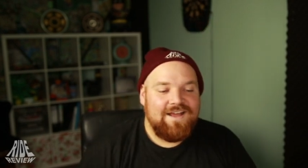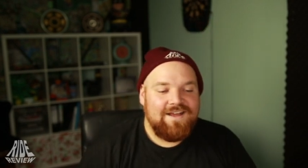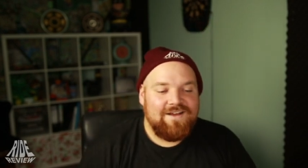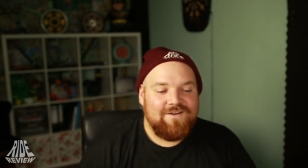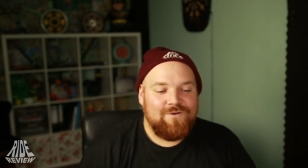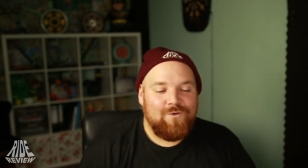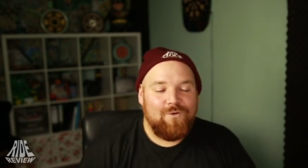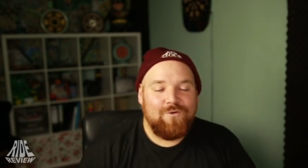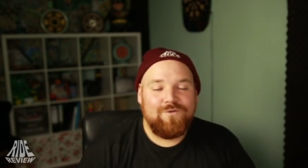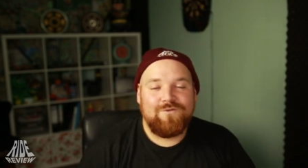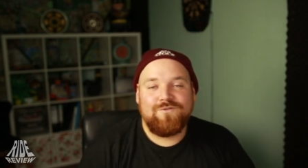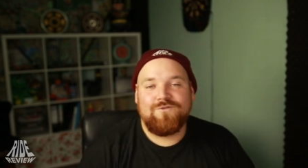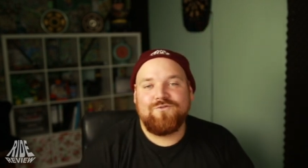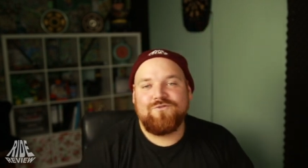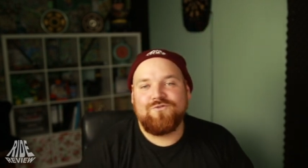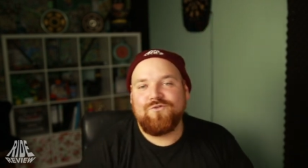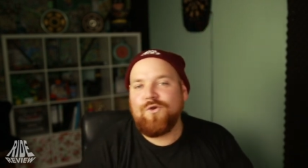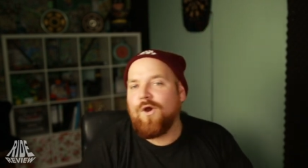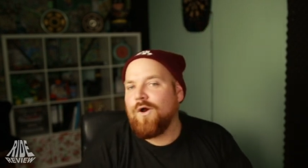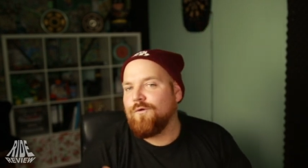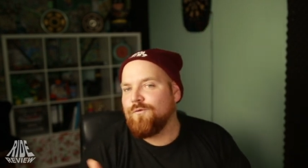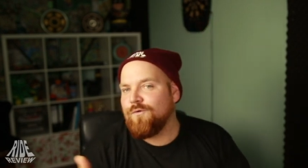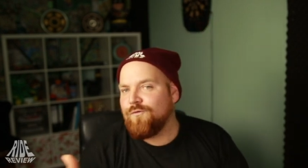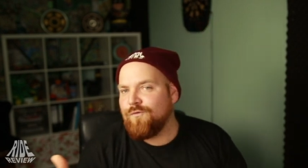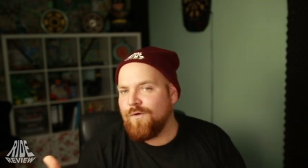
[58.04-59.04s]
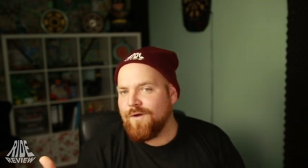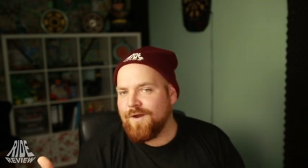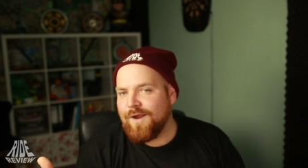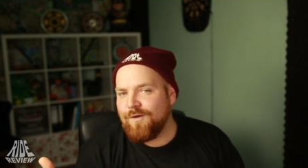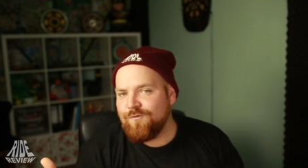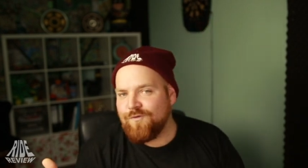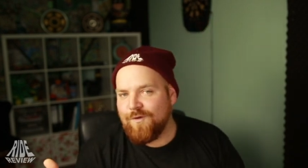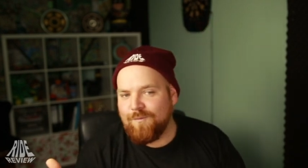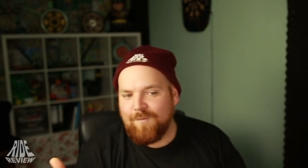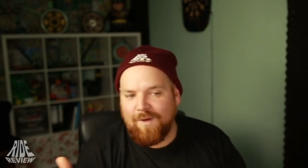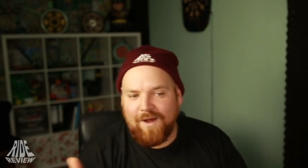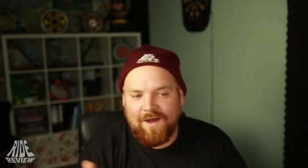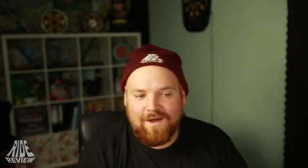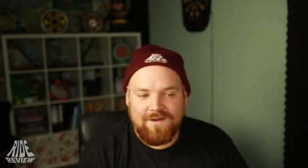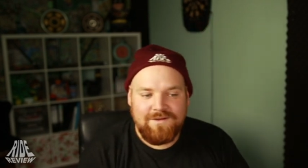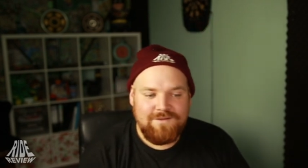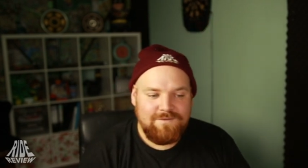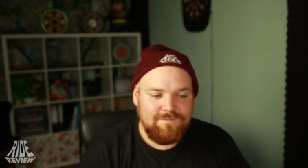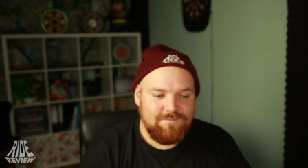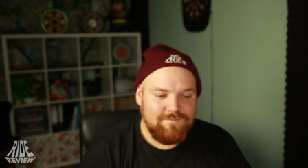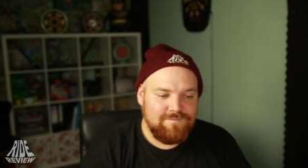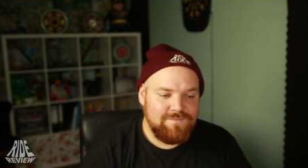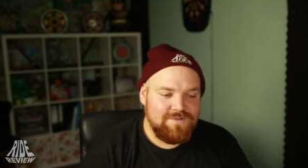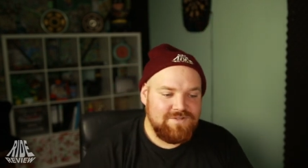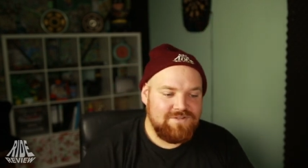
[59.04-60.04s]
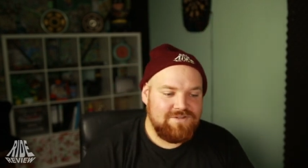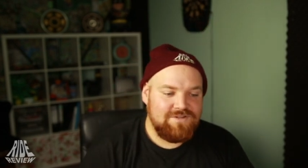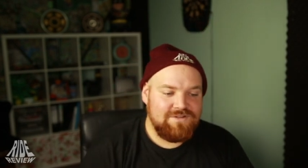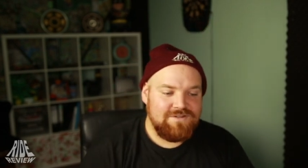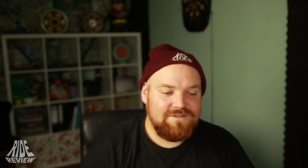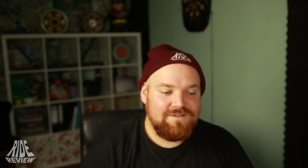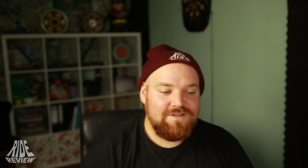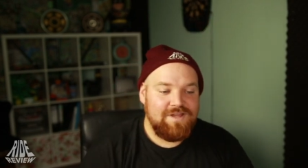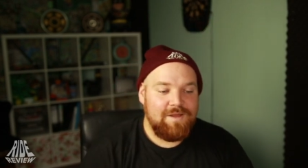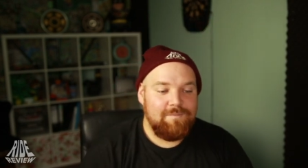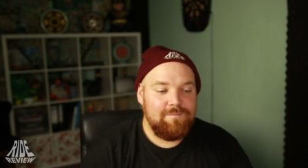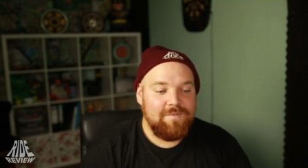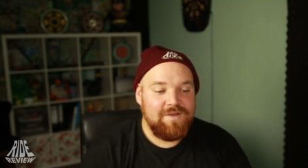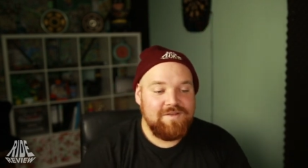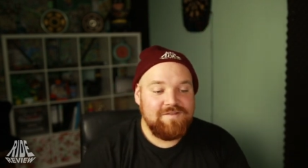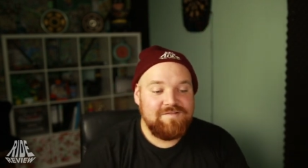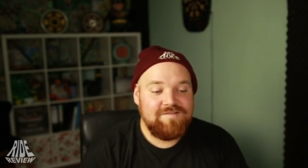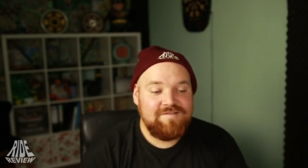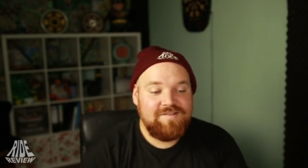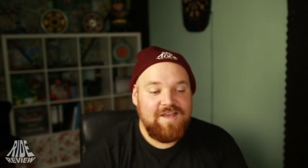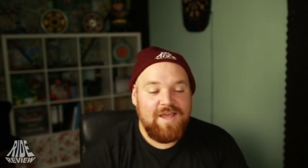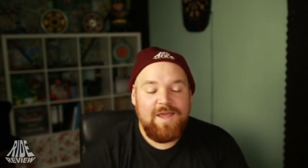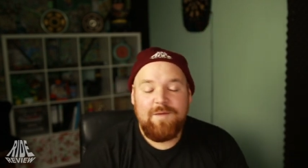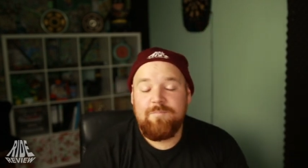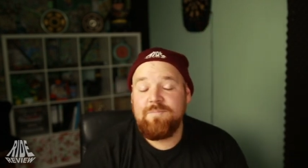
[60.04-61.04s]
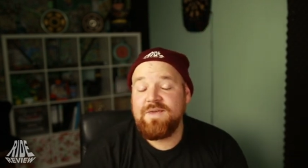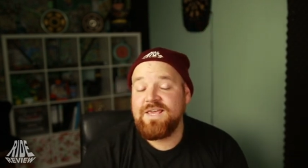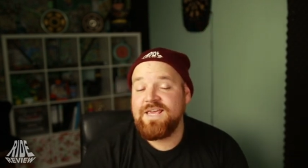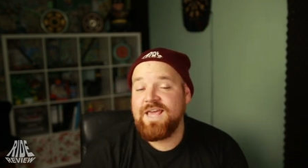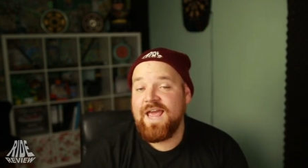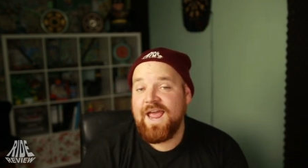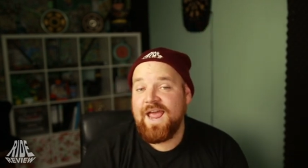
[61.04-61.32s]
Und ja, wir fangen einfach mal an mit dem Sebi